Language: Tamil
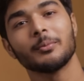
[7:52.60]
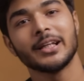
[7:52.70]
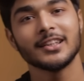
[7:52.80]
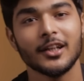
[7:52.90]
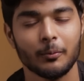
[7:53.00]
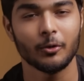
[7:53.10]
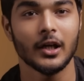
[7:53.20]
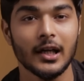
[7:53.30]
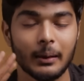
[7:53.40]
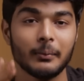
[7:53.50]
ஒரு மைண்ட் செட்ல
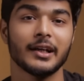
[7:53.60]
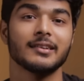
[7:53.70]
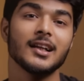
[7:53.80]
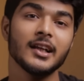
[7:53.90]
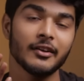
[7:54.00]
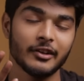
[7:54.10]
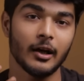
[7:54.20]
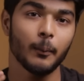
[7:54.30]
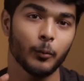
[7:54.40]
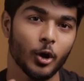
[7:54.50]
போனால் நம்ம ரிசல்ட்டை
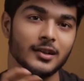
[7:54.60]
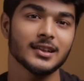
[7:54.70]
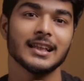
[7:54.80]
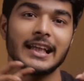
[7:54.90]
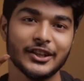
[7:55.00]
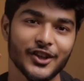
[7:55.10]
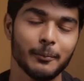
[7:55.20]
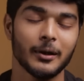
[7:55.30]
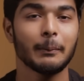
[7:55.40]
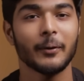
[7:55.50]
விட ப்ராசஸை
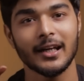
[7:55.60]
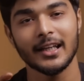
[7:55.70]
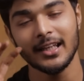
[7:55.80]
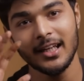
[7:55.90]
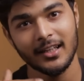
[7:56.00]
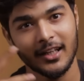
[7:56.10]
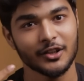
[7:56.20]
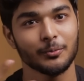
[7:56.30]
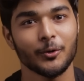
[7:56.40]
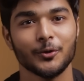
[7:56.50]
என்ஜாய் பண்ணி பண்றதை
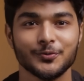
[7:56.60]
கற்றுப்போம்